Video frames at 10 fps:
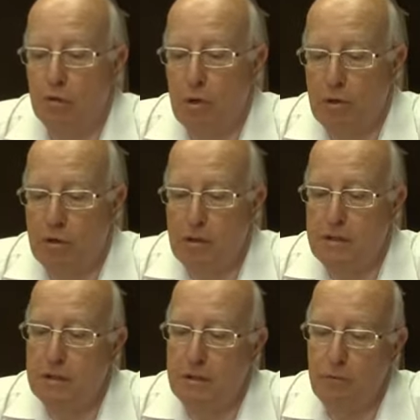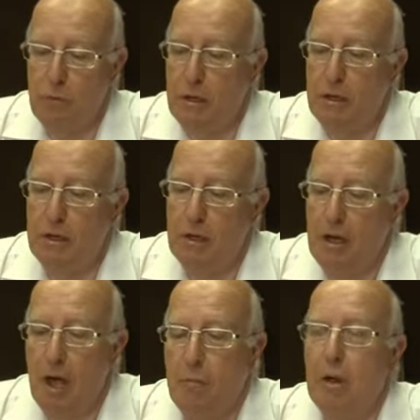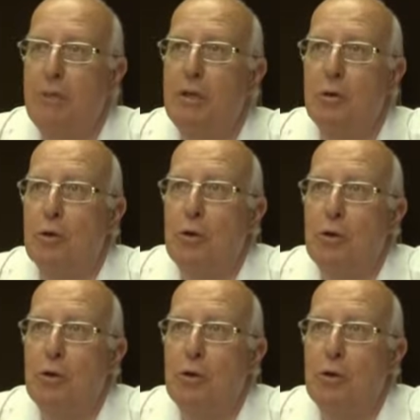Je crois que l'initiative humaine a permis de,